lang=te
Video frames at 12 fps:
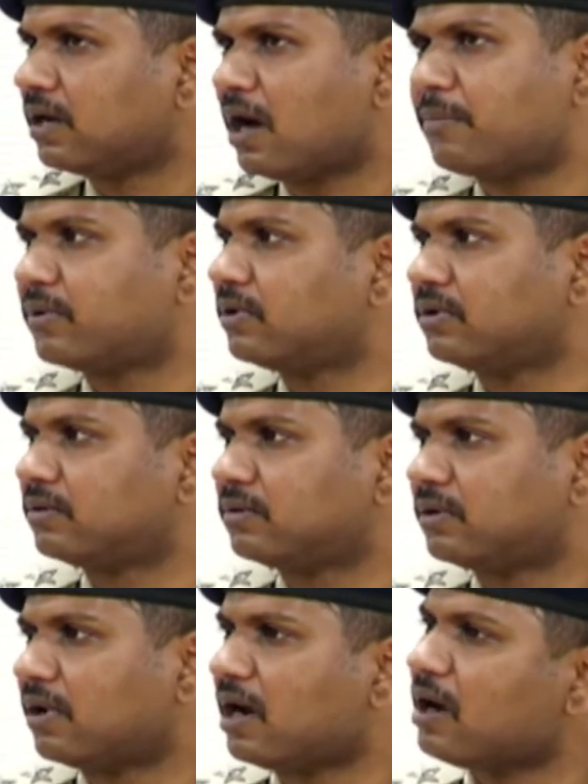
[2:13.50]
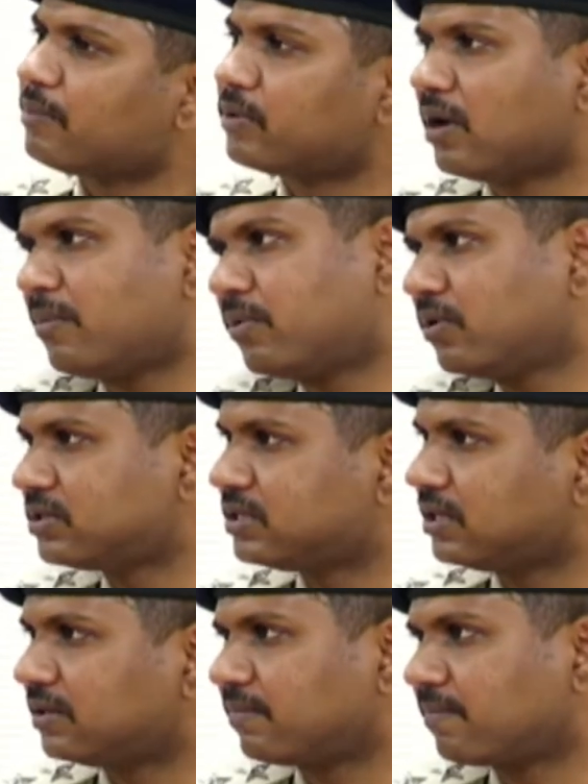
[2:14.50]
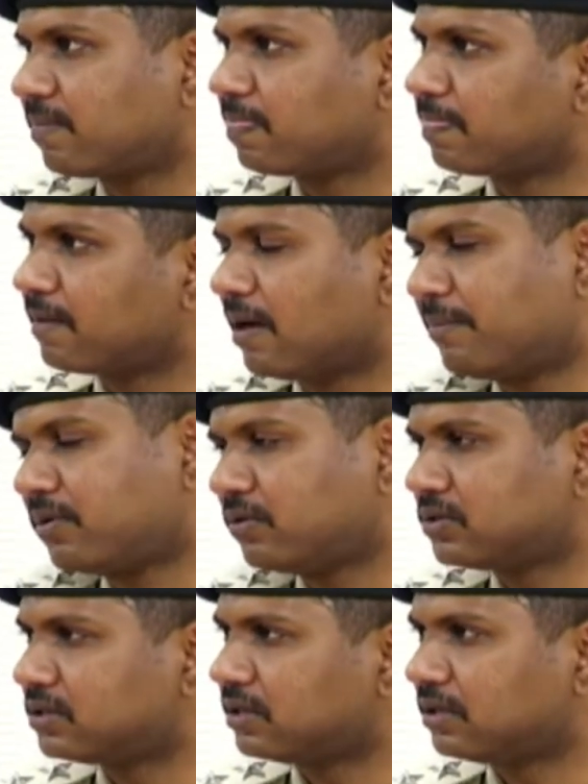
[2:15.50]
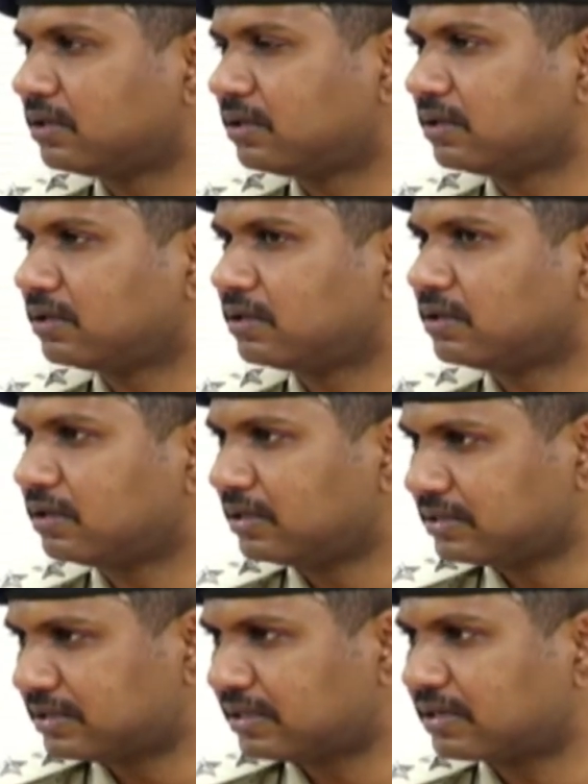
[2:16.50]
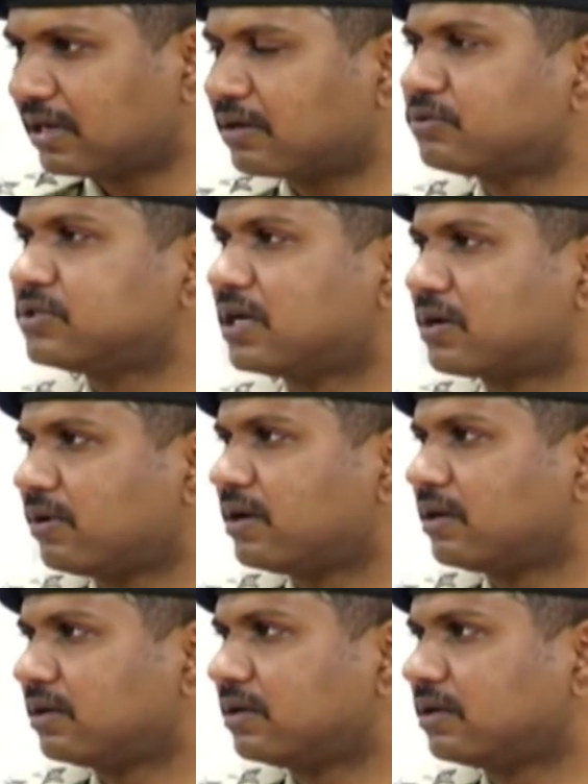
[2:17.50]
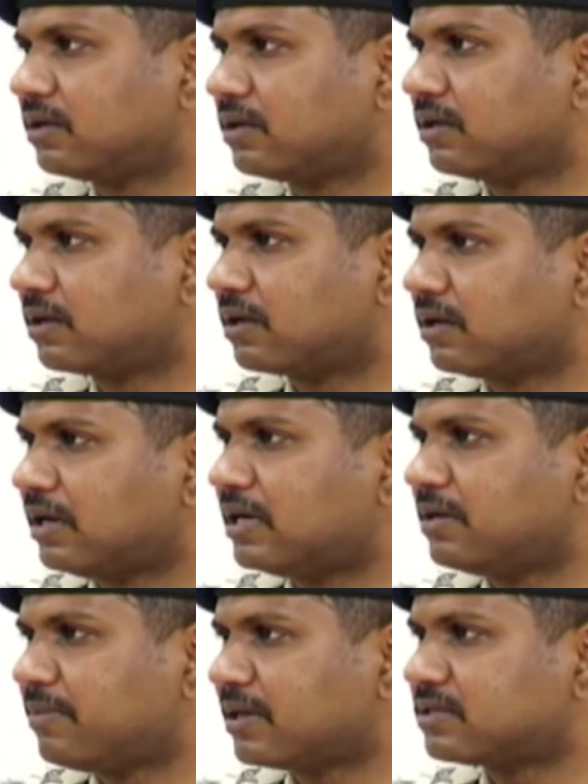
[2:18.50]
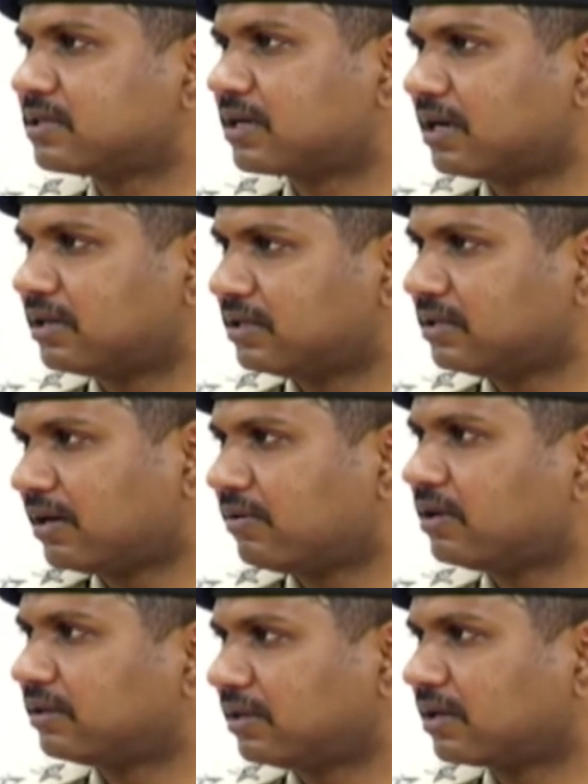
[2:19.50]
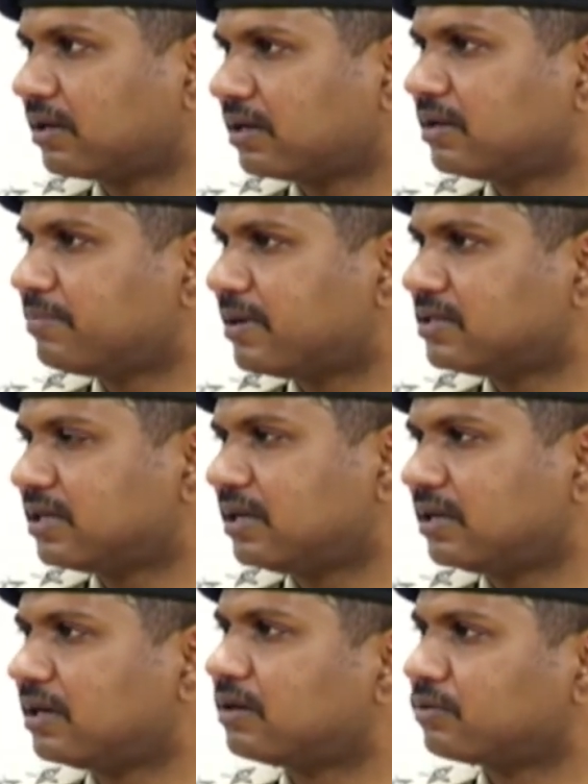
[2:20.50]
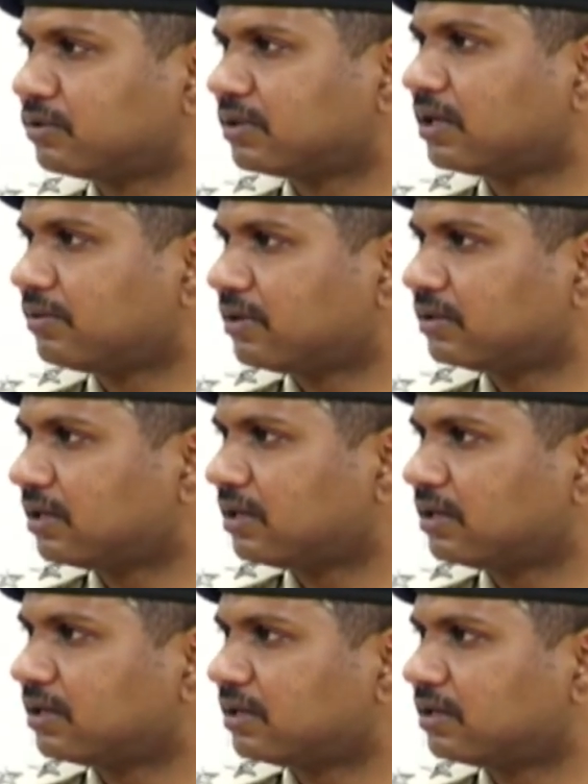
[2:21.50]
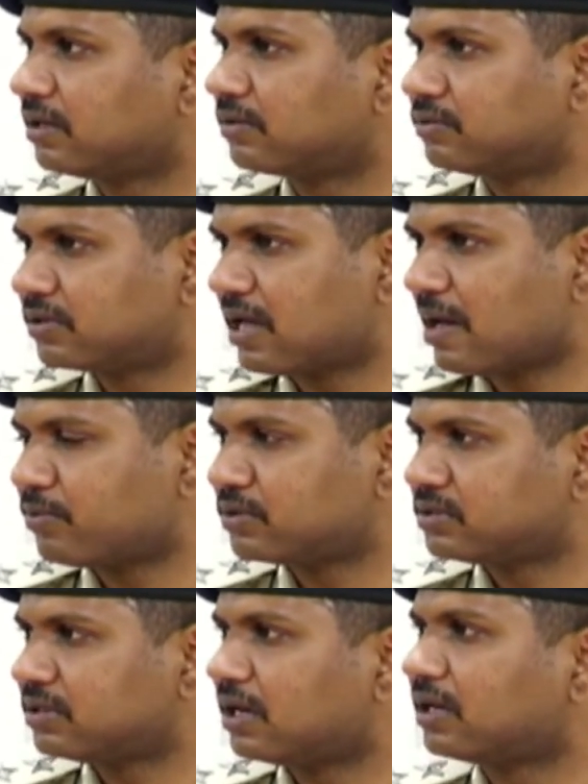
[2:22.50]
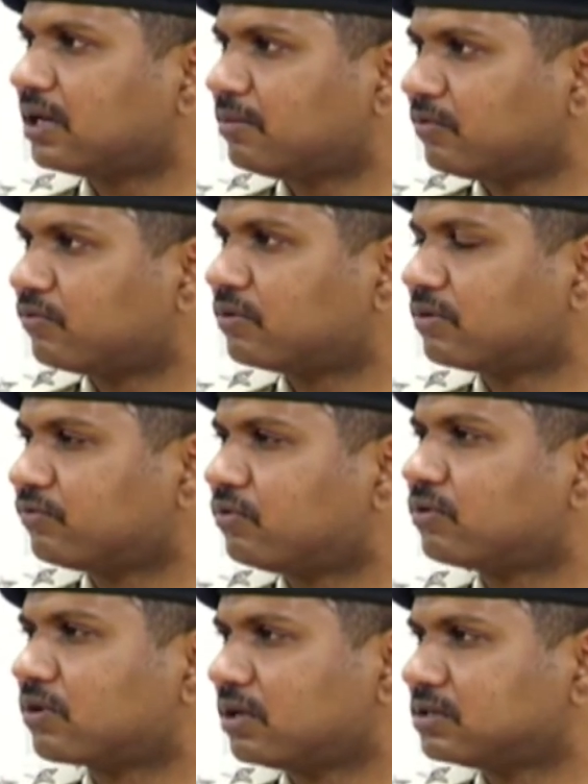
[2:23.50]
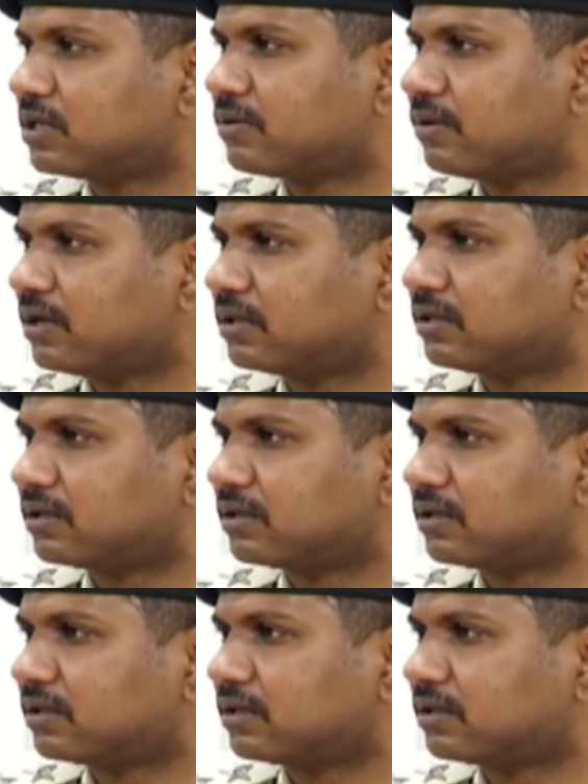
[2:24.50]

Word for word: అప్పుడు అప్పుడు అప్పుడు వచ్చాయి అప్పుడు వచ్చాయి రీసెంట్గా కొంచెం ఎక్కువయ్యాయి ఇంకా నైంటీ పర్సెంట్ కట్టిన తర్వాత ఇంకా రీపే చేయలేని అనుకున్న తర్వాత కొంచెం గ్యాప్ వచ్చింది ఆ టైంలో ఫోన్ ఫోన్ కాల్స్ ఎక్కువ